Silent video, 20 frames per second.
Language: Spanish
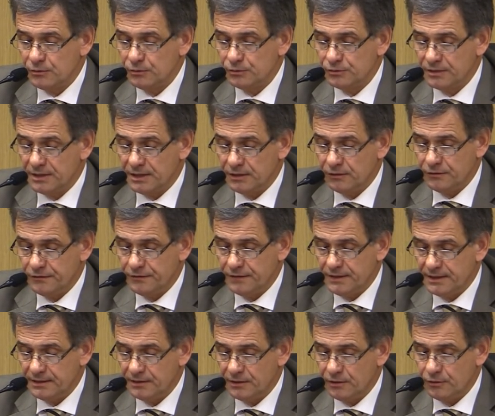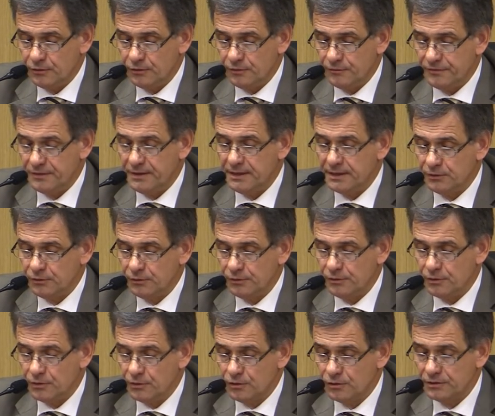cuyos datos
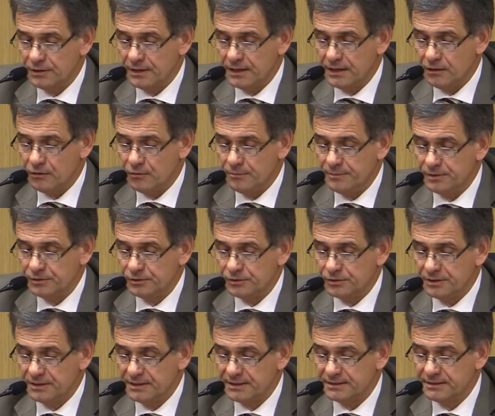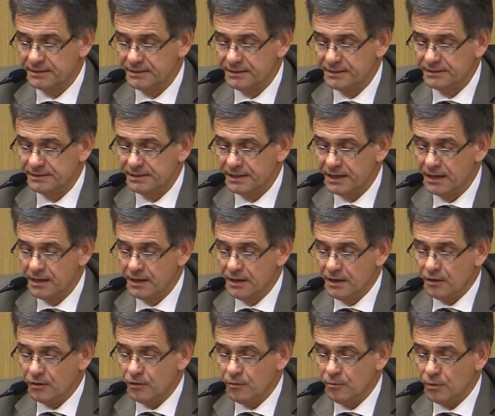filiatorios constan al comienzo de esta sentencia,
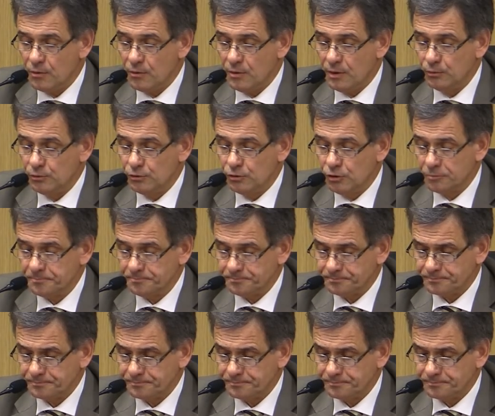como coautor